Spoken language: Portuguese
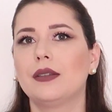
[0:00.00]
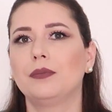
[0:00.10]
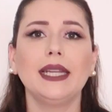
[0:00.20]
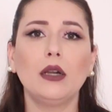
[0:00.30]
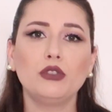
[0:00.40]

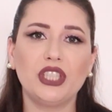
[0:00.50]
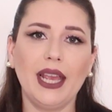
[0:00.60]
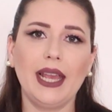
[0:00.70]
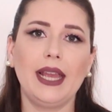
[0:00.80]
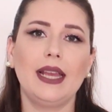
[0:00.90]

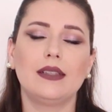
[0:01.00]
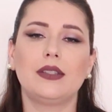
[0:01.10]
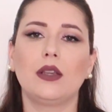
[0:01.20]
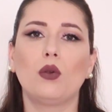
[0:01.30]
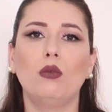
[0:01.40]

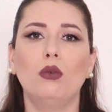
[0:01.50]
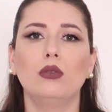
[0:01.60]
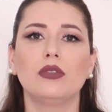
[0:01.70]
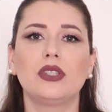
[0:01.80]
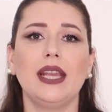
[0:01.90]

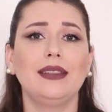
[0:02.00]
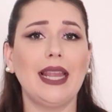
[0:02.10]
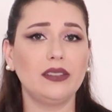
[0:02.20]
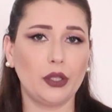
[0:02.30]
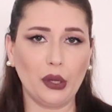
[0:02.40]
analgésicos,
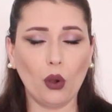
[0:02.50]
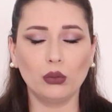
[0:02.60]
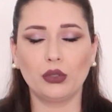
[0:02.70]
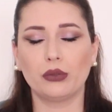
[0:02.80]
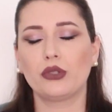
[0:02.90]
dentre
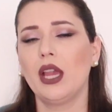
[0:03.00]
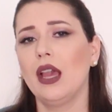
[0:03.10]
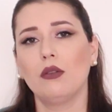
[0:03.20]
outros,